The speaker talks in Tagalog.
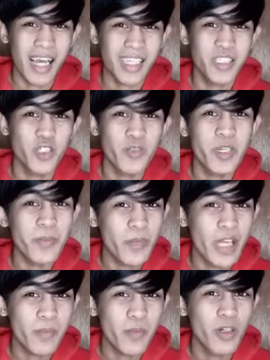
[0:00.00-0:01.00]
assuming
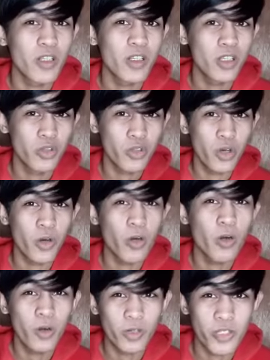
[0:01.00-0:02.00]
people
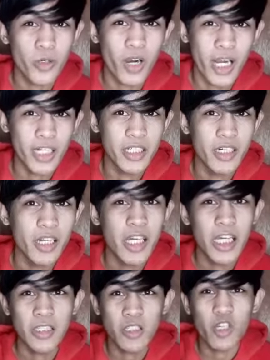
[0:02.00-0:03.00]
know who you are.
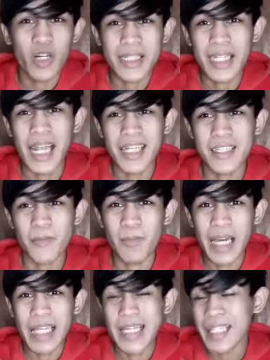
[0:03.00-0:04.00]
Ito yung kadalasang
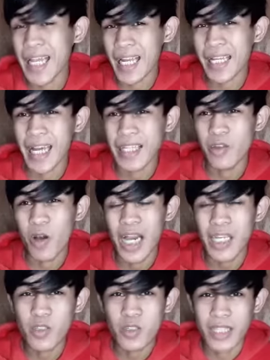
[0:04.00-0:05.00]
mali talaga, no?
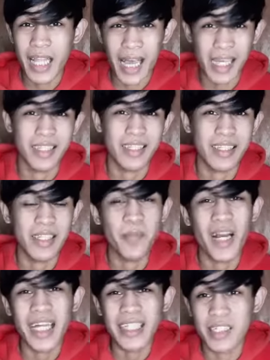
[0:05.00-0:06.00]
halos lahat ng
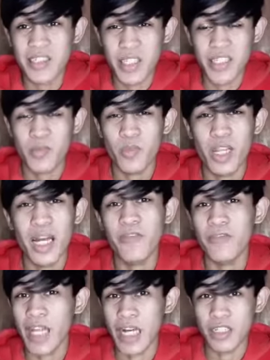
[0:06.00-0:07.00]
mga
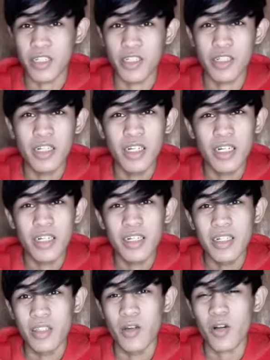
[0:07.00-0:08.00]
nagsisimulang vlogger.
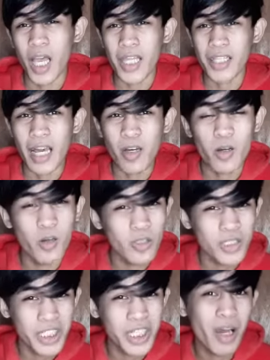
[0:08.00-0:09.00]
No, kahit ako,
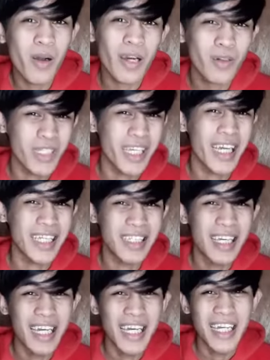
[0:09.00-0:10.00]
ginawa ko na yan.
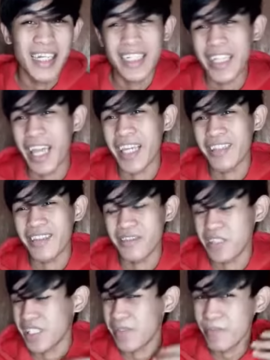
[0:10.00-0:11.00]
Kahit
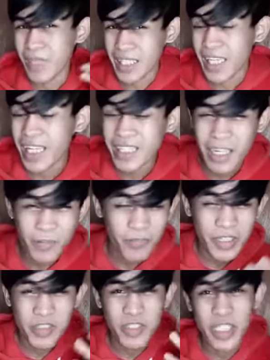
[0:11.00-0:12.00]
matagal na ang
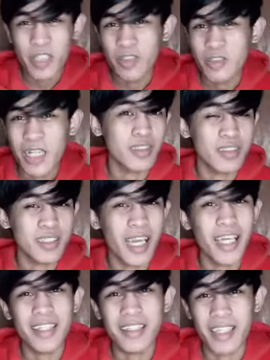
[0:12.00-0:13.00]
video na yon,
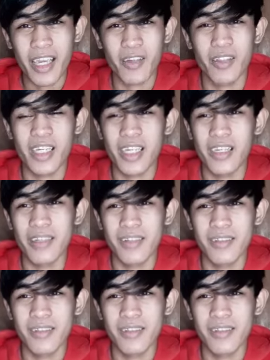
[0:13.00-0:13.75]
kahit ngayon, i- eh,